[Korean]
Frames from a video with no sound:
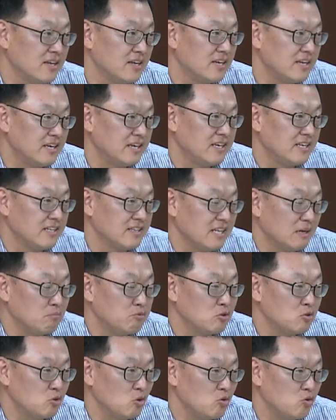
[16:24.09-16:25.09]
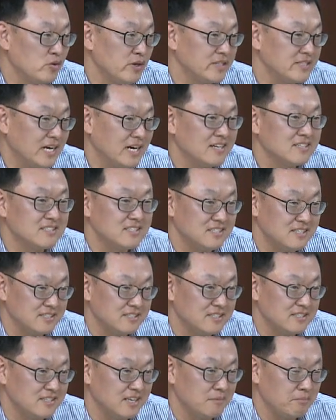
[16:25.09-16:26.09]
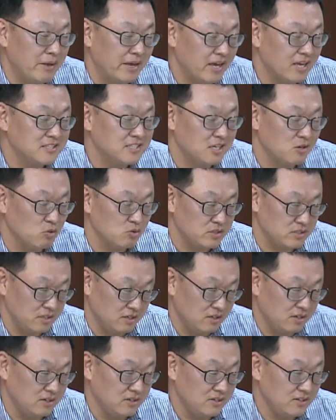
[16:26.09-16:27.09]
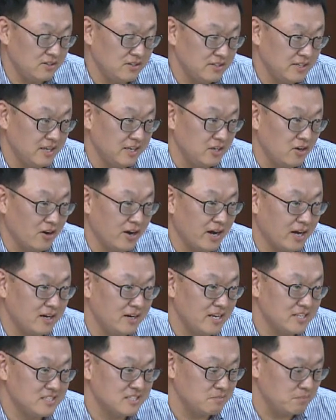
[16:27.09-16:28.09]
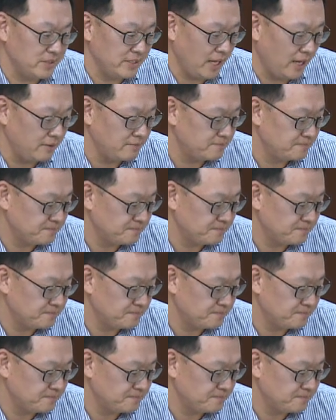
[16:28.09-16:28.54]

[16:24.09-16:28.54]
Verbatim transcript: 하나의 남북 교류의 상징 네, 예, 매개체로서 예, 역할을 했습니다.